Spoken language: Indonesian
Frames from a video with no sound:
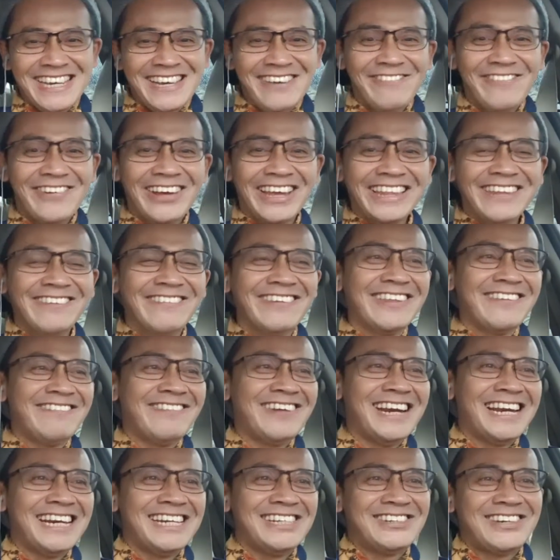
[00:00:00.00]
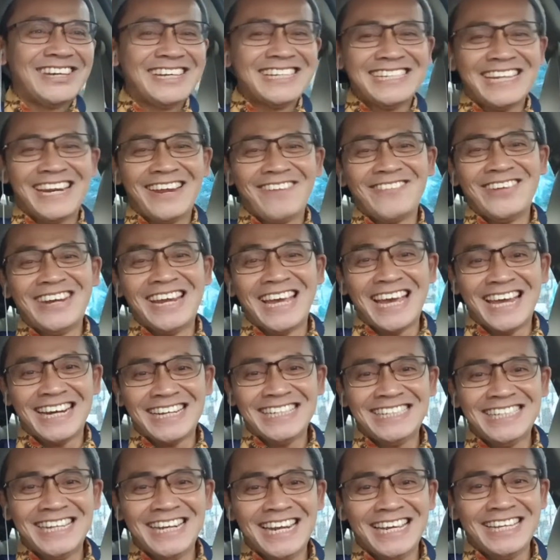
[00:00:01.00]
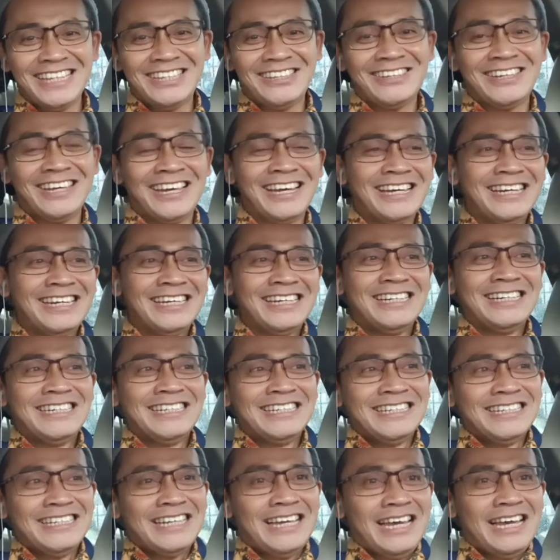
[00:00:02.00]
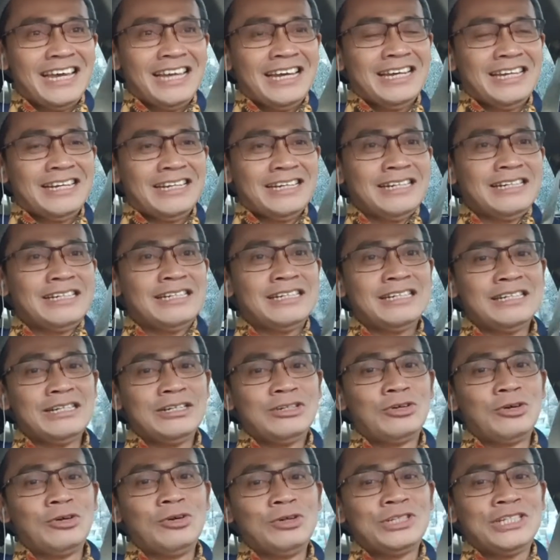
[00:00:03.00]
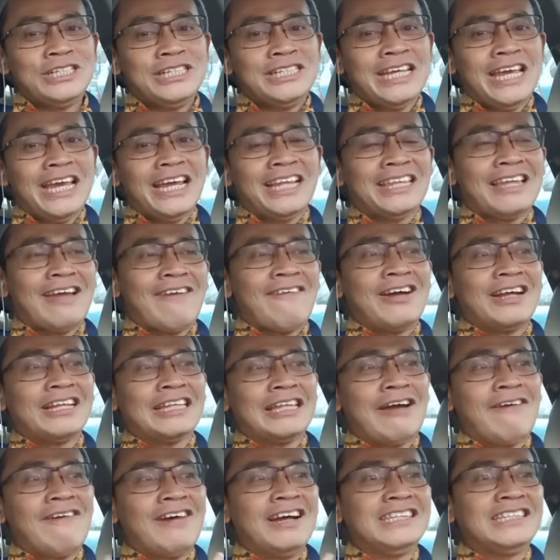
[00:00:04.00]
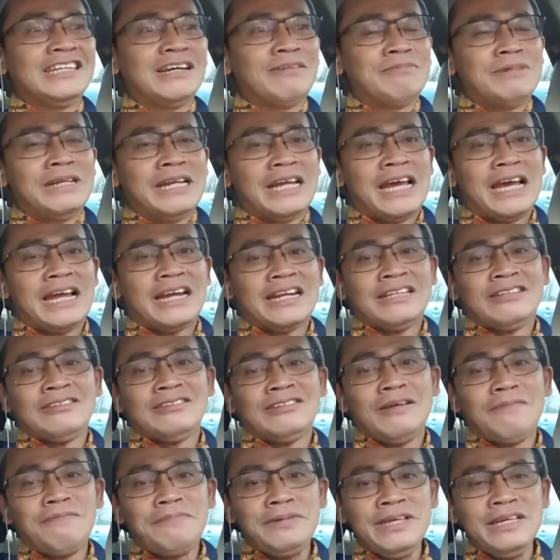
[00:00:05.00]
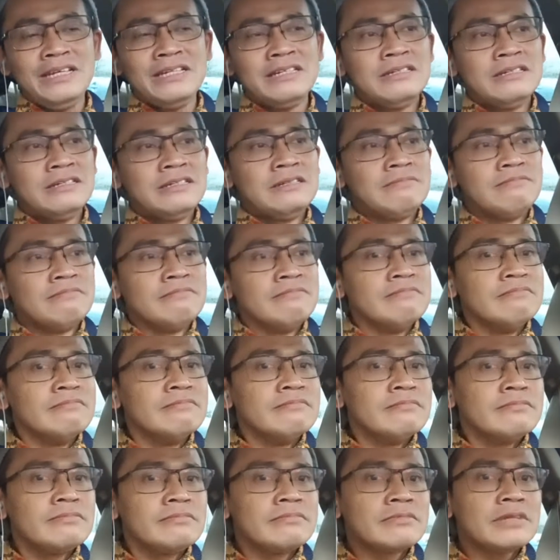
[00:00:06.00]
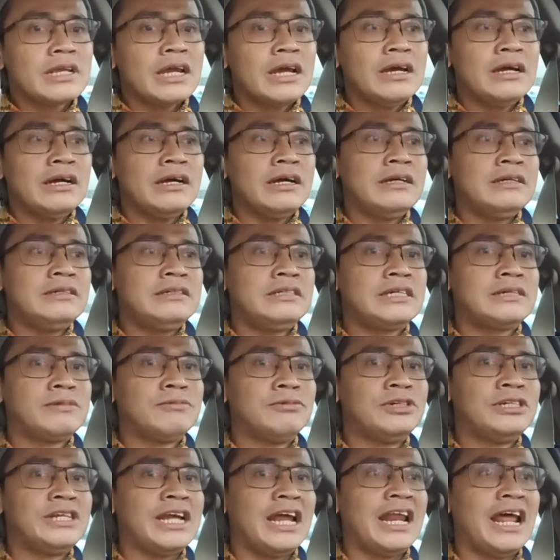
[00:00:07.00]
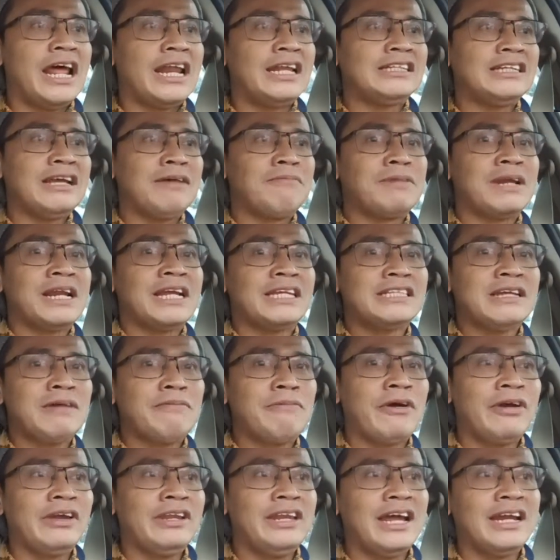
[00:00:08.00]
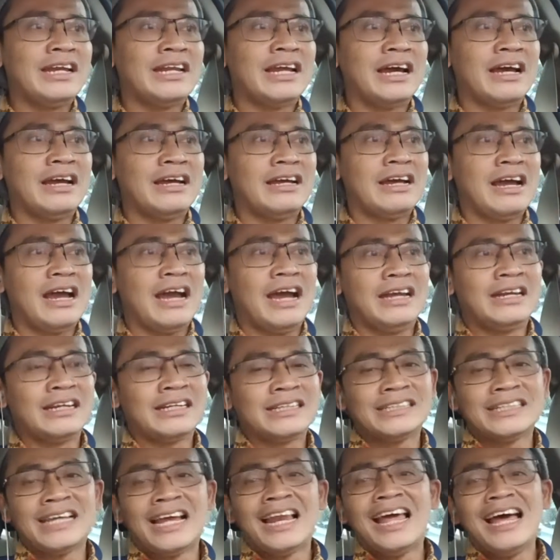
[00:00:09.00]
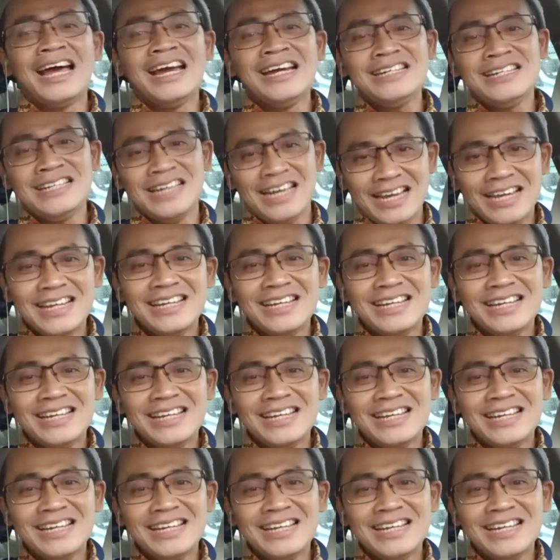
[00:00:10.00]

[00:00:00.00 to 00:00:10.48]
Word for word: mungkin teman-teman ada juga yang sering mendengar istilah itu ya uh, dulu sih saya ketawa-ketawa aja mendengar itu tapi uh, di kemudian hari saya merasa bahwa ini ada ada kesalahan ya